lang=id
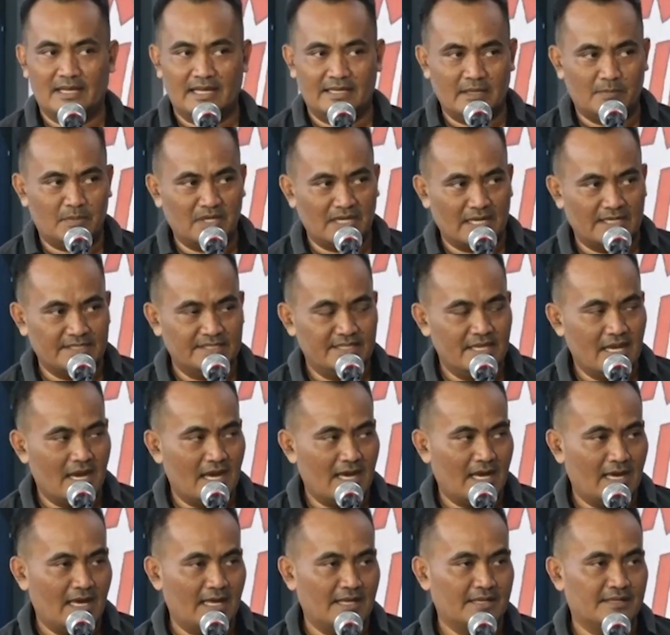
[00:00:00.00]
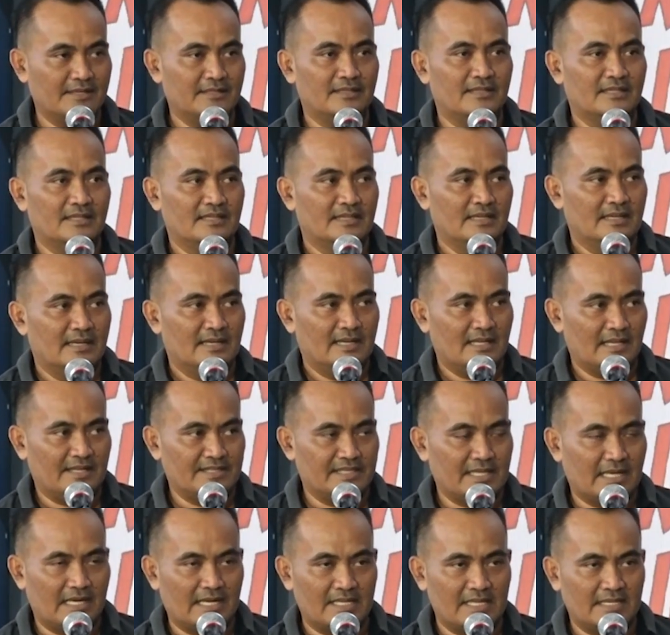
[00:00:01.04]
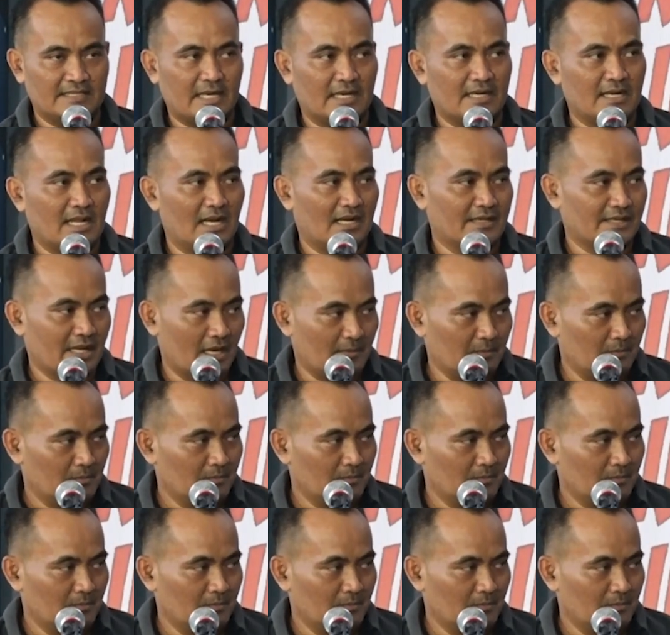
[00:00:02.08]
Ada pengajian, rencananya tanggal 6